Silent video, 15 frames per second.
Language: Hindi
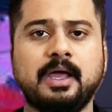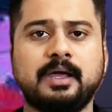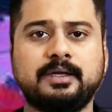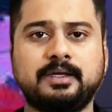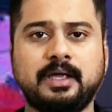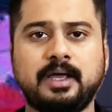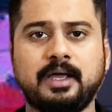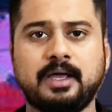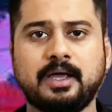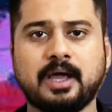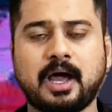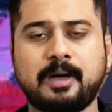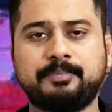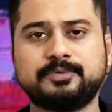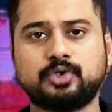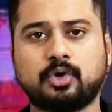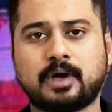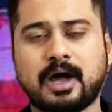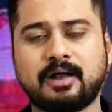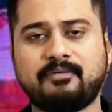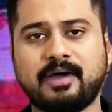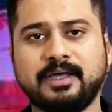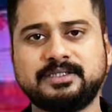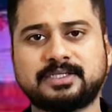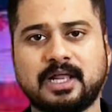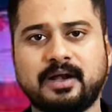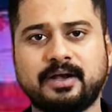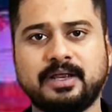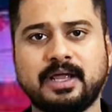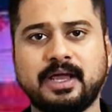ये आप जो कार्रवाई
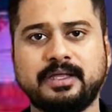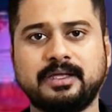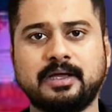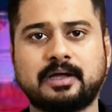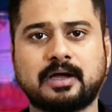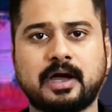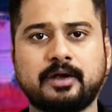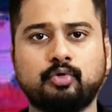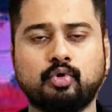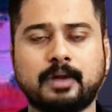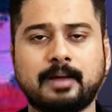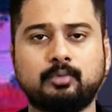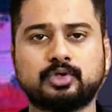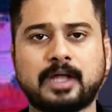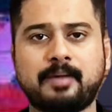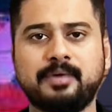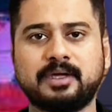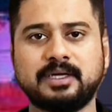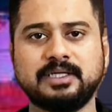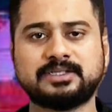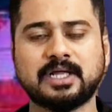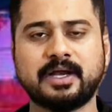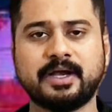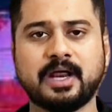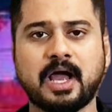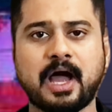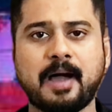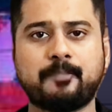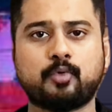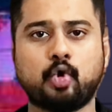चल रही है ये कानून के मुताबिक नहीं चल रही
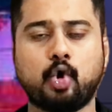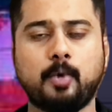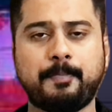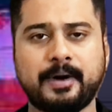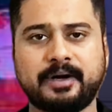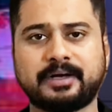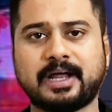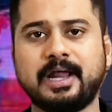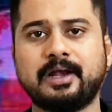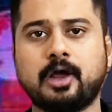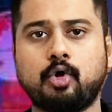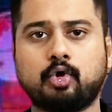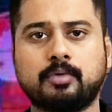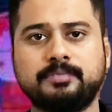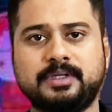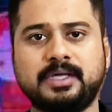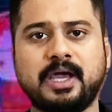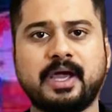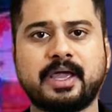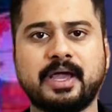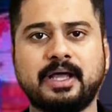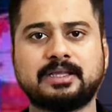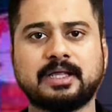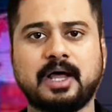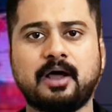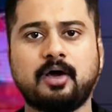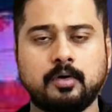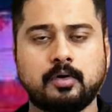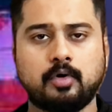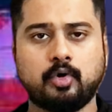आपको ओपन ट्रायल का हुक्म दिया गया था
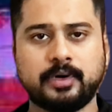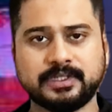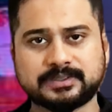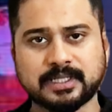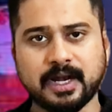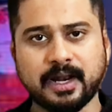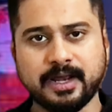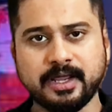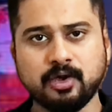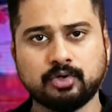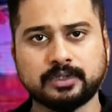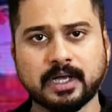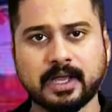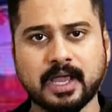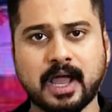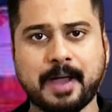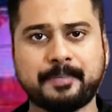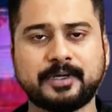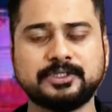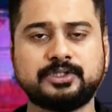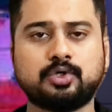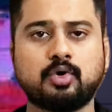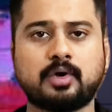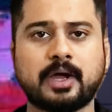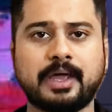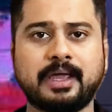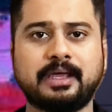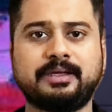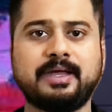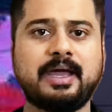और इस तरह नहीं होता कि आप किसी को कहें
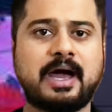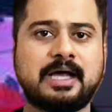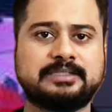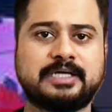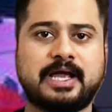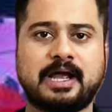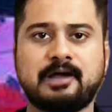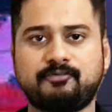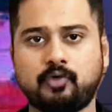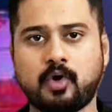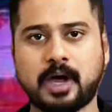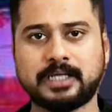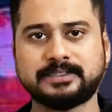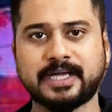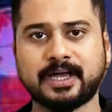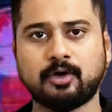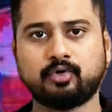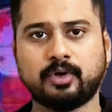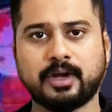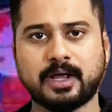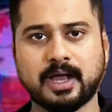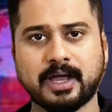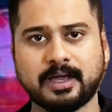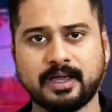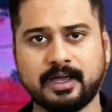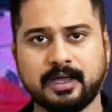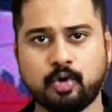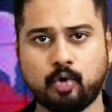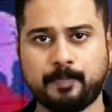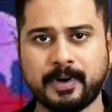कि ये आ जाएगा वो आ जाएगा उन्होंने कहा
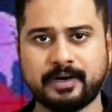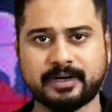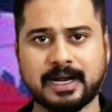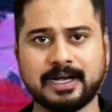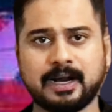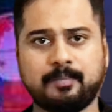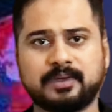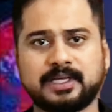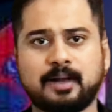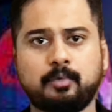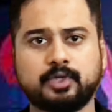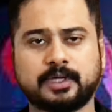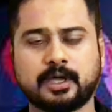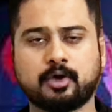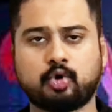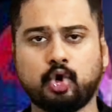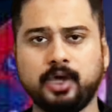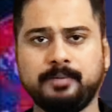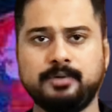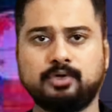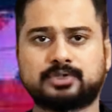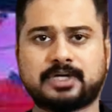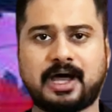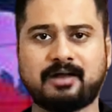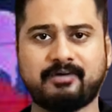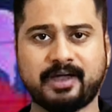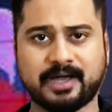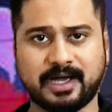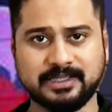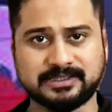कि ओपन ट्रायल का मतलब होता है कि कोई भी उस
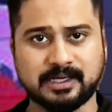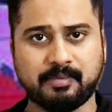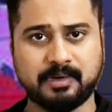कार्रवाई का हिस्सा